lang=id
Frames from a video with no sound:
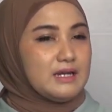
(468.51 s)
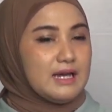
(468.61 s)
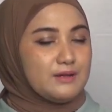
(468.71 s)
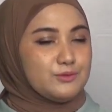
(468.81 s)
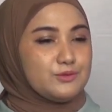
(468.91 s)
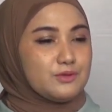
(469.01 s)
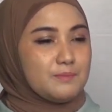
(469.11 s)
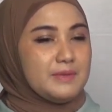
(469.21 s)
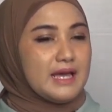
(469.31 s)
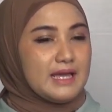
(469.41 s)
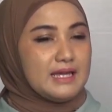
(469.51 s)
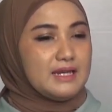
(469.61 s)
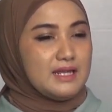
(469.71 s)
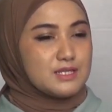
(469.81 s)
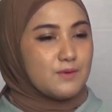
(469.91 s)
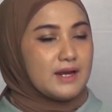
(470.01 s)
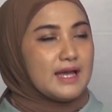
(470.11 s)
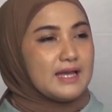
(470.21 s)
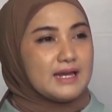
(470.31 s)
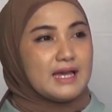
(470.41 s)
Nah, untuk biaya ini
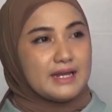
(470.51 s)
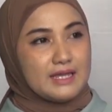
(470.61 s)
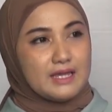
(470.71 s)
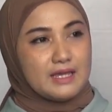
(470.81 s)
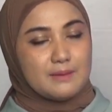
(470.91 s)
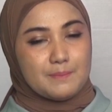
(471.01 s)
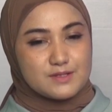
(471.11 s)
swadaya dari